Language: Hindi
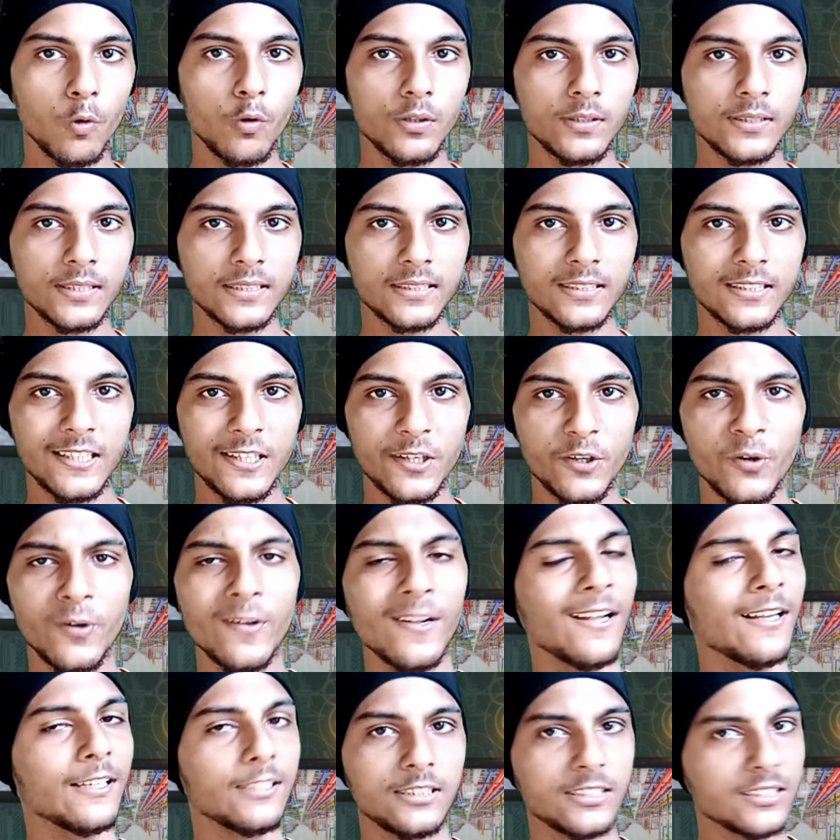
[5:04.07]
खोल सकते हो
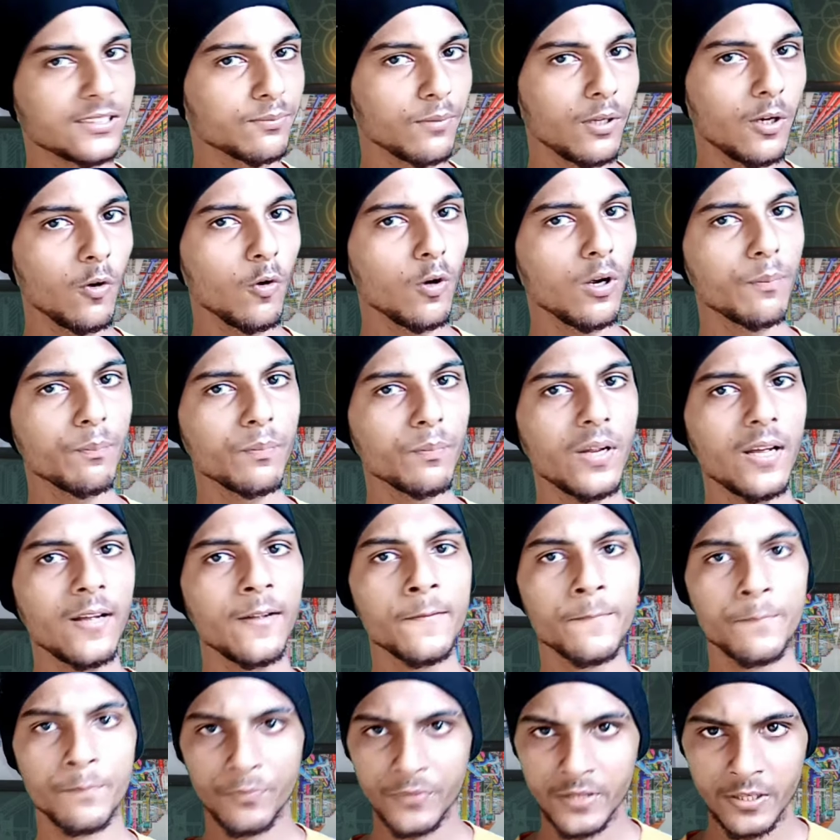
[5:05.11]
जिसमें लोग अपना
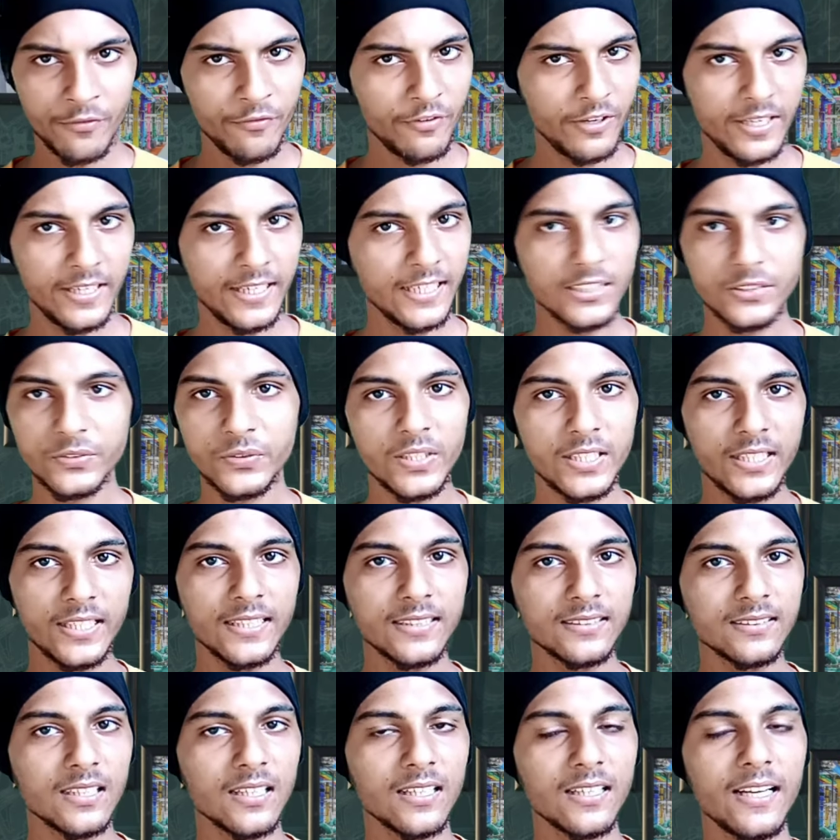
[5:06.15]
फिटनेस
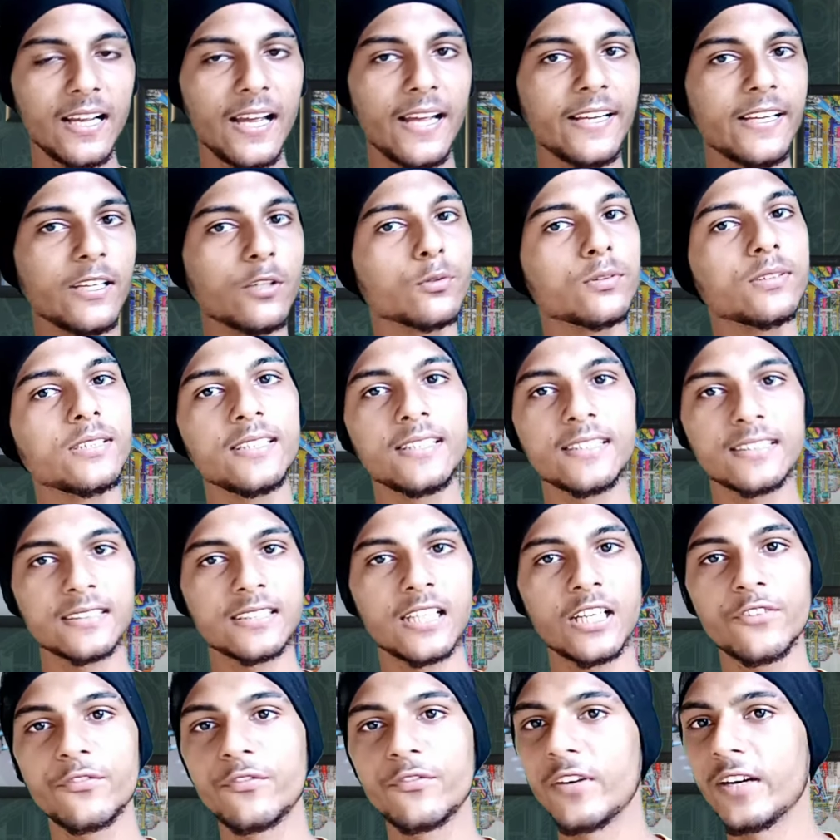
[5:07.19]
फिटनेस करने आएंगे उसी के
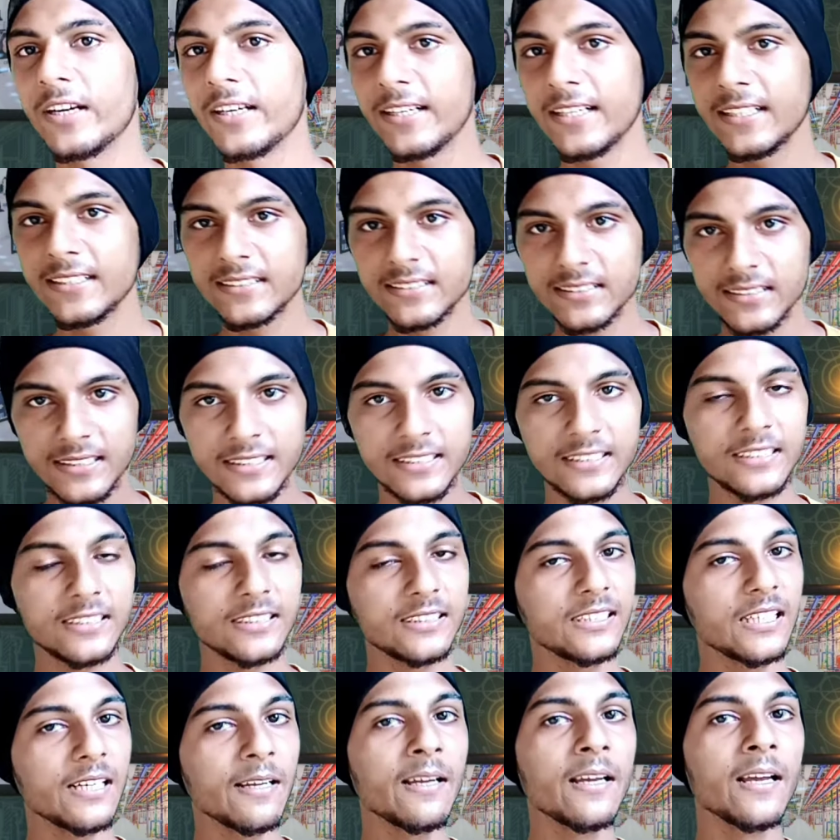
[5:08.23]
साथ फिटनेस की
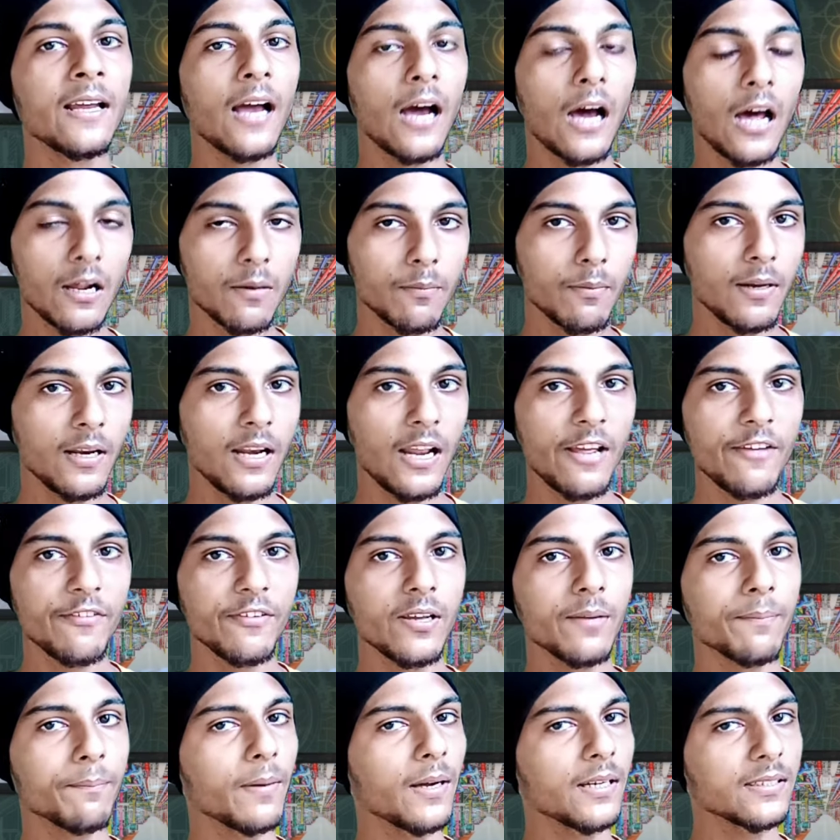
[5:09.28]
चीज़ें हर्बल लाइफ
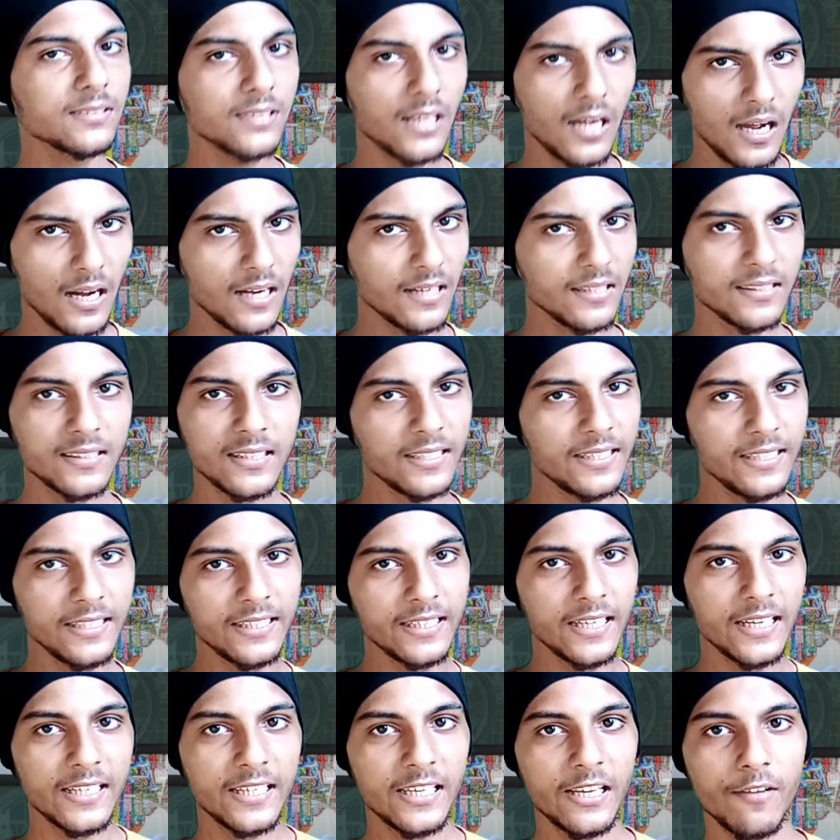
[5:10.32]
के पास हर
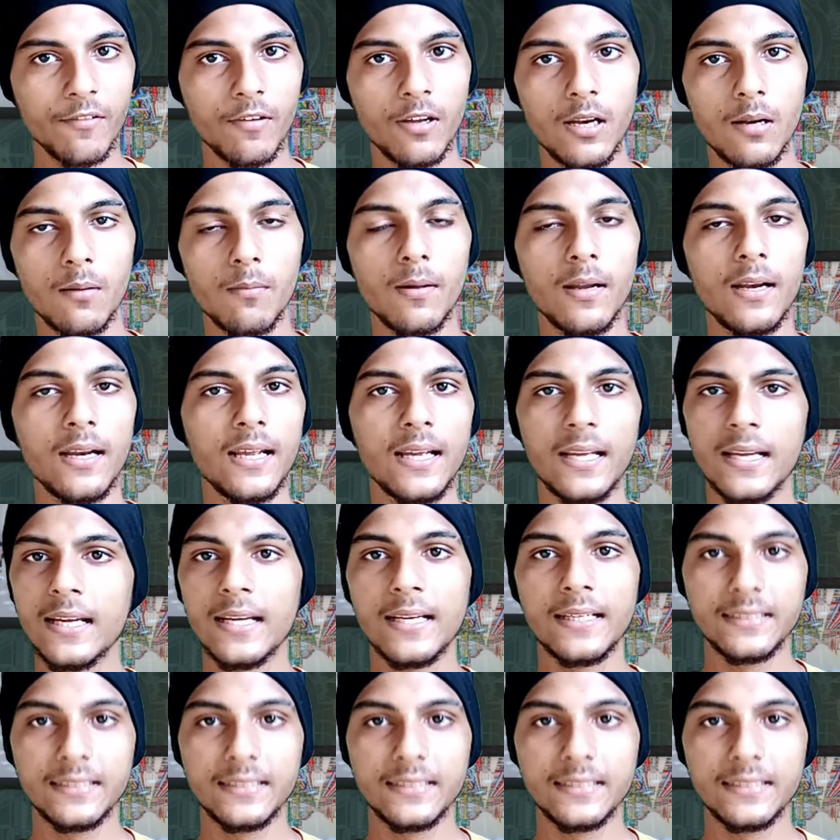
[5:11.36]
तरीके की अवेलेबल हैं